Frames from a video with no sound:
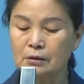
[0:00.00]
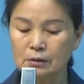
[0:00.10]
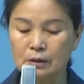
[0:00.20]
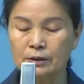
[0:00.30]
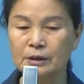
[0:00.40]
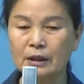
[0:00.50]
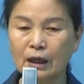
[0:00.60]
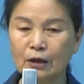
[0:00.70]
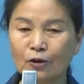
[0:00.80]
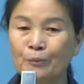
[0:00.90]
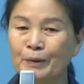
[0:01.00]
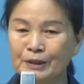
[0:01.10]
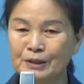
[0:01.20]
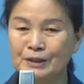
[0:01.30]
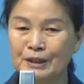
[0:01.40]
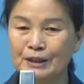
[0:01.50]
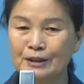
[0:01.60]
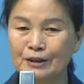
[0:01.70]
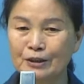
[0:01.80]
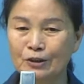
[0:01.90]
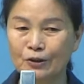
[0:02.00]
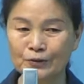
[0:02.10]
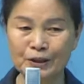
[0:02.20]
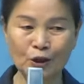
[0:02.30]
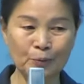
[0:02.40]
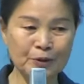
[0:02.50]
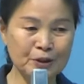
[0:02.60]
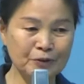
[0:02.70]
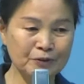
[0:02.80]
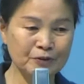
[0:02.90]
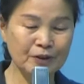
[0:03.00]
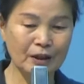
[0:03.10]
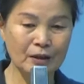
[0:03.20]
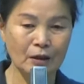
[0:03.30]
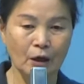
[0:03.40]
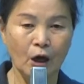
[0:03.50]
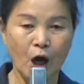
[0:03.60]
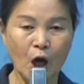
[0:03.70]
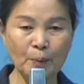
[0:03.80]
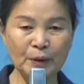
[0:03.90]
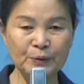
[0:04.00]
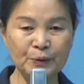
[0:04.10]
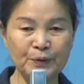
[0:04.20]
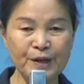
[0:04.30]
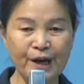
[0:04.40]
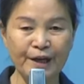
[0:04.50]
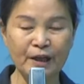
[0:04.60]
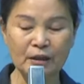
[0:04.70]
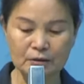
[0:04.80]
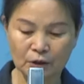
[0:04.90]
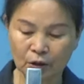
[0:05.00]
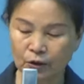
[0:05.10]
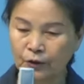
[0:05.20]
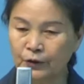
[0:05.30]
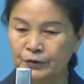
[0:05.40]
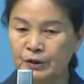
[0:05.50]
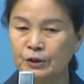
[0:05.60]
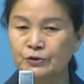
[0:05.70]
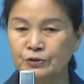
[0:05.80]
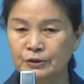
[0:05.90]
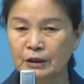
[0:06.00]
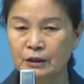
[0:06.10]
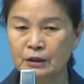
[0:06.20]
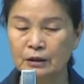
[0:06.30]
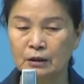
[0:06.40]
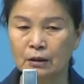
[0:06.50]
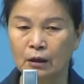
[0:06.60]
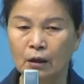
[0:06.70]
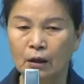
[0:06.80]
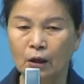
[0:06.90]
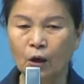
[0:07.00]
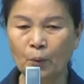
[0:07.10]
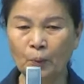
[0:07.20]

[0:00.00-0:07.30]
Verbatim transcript: 네가 엄마 됐니? 언니가 어버 키웠는데 어머 누구야? 언니 영순이 어머